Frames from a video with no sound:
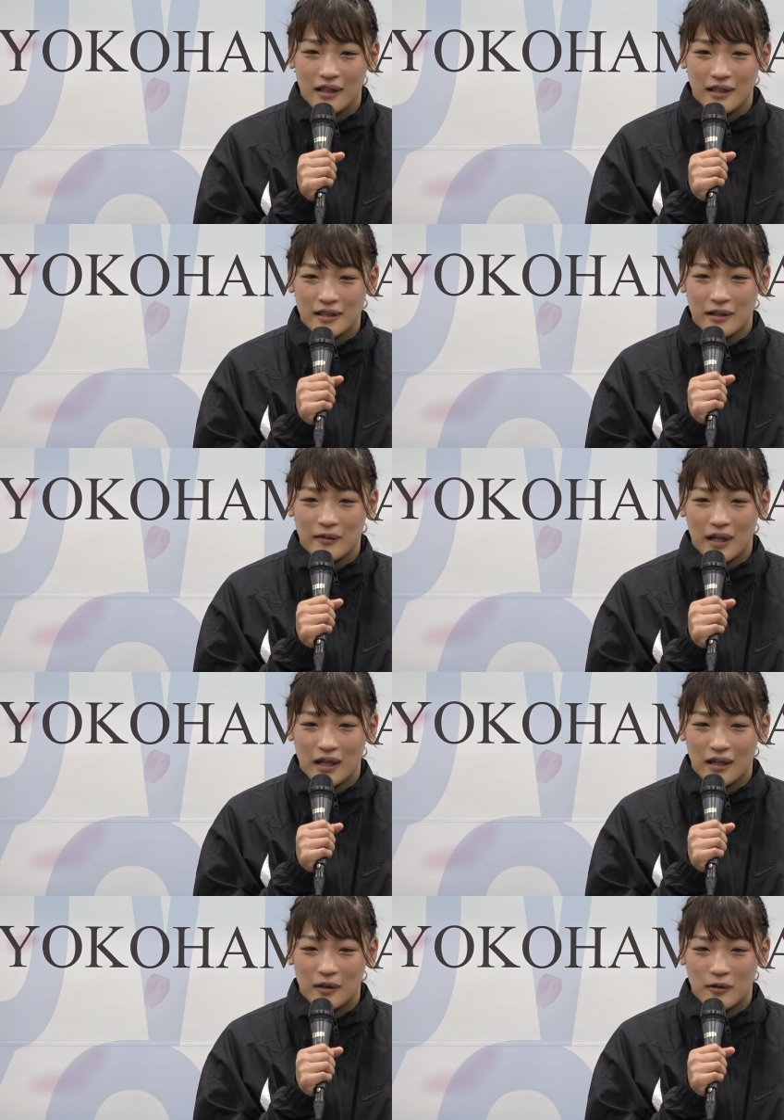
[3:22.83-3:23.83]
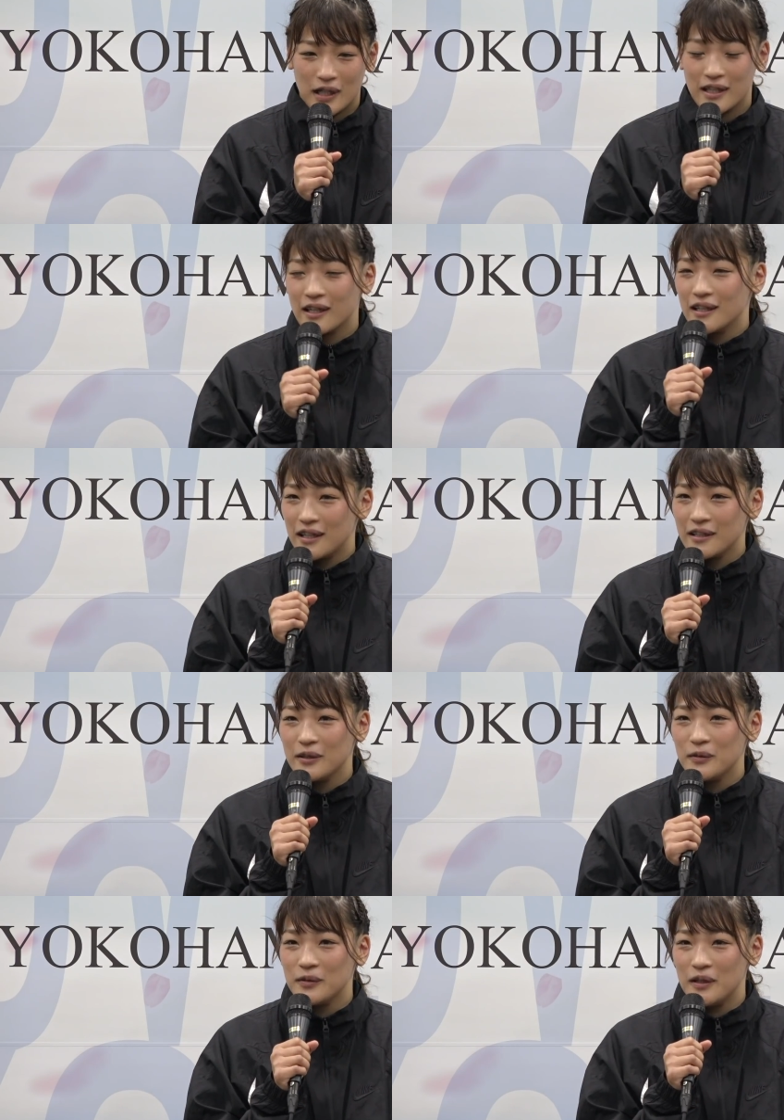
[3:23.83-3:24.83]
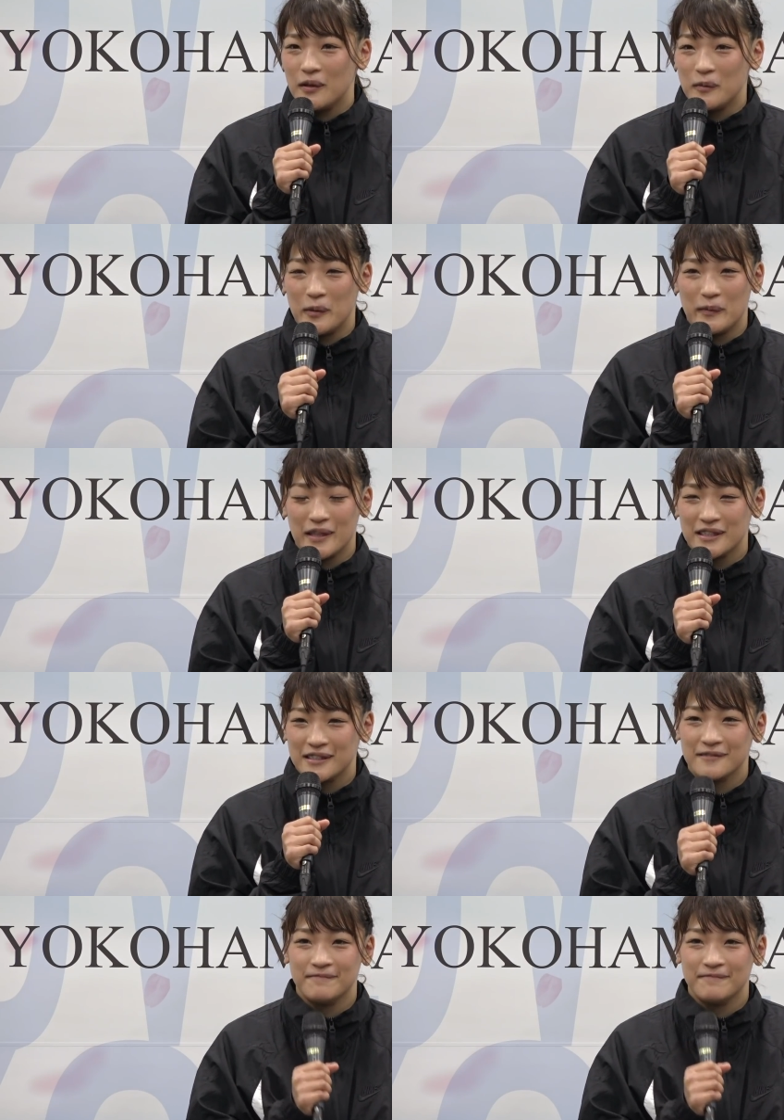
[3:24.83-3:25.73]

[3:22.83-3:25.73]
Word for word: 平成は終われたかなというふうに思います。